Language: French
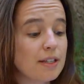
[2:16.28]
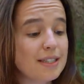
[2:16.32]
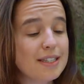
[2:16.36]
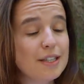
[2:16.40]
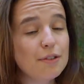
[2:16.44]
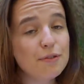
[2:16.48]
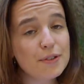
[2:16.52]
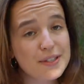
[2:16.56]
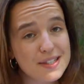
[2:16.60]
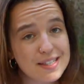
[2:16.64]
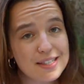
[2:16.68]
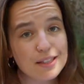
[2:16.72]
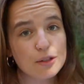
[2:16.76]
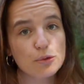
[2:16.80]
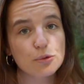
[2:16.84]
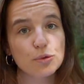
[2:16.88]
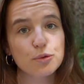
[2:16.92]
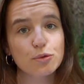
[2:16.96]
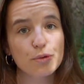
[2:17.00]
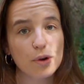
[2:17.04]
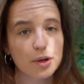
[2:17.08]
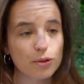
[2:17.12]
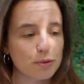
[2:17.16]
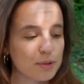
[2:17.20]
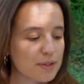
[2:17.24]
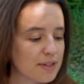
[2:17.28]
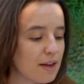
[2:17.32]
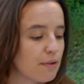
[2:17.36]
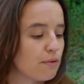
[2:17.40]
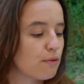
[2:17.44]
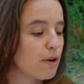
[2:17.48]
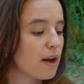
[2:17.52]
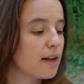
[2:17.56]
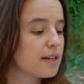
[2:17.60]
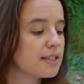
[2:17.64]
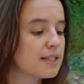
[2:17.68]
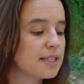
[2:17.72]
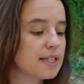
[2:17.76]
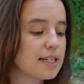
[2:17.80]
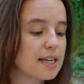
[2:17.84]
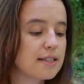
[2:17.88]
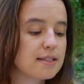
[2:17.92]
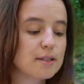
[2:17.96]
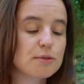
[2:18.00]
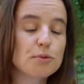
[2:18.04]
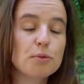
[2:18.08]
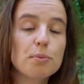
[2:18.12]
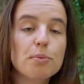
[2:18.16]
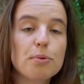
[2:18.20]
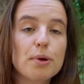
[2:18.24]
Difficile toutefois de savoir si la
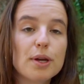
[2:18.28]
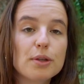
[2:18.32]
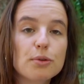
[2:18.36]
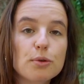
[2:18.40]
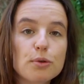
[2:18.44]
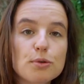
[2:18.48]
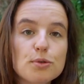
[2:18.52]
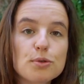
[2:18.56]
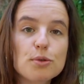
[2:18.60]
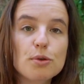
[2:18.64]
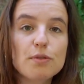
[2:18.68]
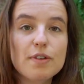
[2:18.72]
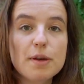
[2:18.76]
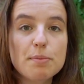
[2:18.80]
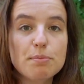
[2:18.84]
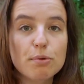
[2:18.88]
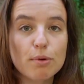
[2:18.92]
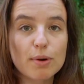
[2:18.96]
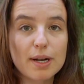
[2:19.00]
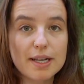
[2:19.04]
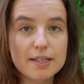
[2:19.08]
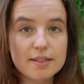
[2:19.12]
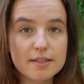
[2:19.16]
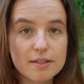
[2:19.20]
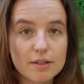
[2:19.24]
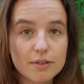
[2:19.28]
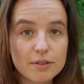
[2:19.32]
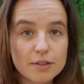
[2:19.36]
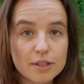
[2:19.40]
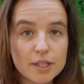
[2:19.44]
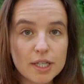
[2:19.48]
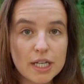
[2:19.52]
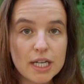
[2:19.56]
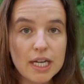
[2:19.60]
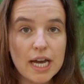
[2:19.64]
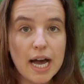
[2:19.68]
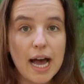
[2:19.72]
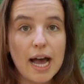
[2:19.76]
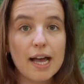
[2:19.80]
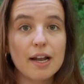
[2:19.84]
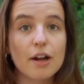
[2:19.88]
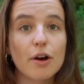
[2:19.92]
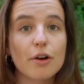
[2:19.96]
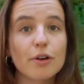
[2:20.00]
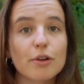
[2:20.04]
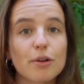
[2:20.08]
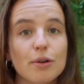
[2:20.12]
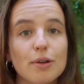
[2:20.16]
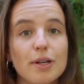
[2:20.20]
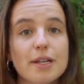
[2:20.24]
saison peut être sauvée pour l'instant,
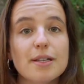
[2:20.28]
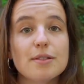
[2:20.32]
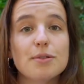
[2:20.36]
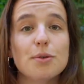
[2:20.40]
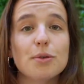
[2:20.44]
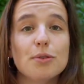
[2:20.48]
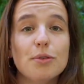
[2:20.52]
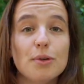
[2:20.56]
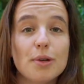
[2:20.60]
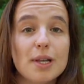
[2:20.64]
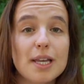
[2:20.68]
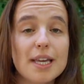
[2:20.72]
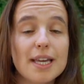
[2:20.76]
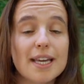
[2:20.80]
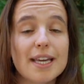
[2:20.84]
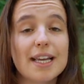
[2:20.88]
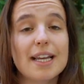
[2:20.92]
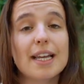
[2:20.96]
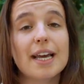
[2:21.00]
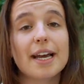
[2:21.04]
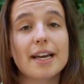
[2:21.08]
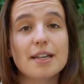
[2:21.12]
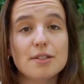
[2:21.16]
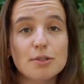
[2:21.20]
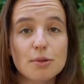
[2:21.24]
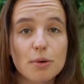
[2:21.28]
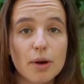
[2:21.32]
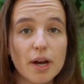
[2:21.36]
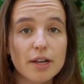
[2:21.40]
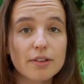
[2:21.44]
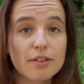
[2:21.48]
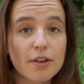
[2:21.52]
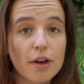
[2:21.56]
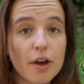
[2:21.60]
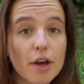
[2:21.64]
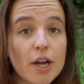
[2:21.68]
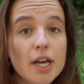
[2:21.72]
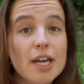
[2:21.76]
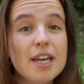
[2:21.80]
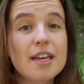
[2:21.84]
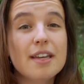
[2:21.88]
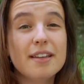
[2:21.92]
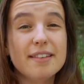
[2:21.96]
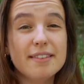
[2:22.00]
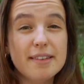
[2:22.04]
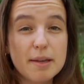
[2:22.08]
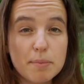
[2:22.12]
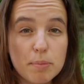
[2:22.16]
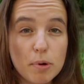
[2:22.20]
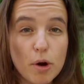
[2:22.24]
alors que les hôteliers et les restaurateurs
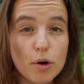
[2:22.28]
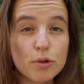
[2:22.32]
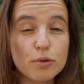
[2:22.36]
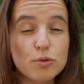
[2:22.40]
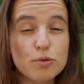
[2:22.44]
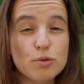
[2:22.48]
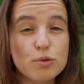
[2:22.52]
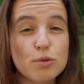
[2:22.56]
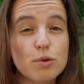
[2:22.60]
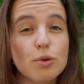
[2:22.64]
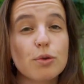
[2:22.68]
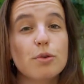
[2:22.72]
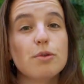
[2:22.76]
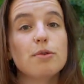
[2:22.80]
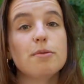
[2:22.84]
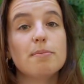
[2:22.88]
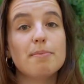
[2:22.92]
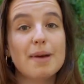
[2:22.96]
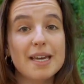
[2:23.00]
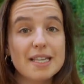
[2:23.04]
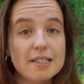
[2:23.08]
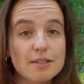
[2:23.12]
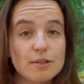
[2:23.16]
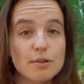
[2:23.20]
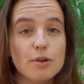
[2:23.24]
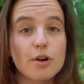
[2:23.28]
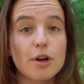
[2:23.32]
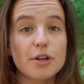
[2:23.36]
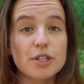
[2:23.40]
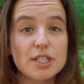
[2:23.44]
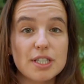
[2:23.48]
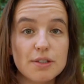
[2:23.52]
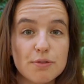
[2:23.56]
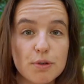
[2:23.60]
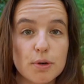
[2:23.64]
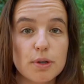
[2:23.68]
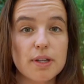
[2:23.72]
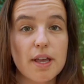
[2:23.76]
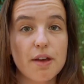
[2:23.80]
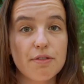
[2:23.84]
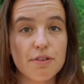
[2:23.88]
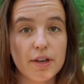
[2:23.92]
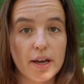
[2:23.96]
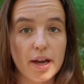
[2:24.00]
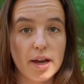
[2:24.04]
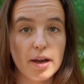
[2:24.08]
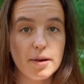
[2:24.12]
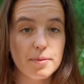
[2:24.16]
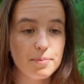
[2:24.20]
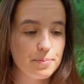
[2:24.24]
déplorent toujours une baisse de leur chiffre
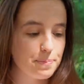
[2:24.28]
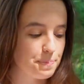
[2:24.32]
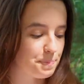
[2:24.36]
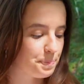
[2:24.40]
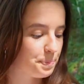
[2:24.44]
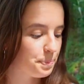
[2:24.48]
d'affaires.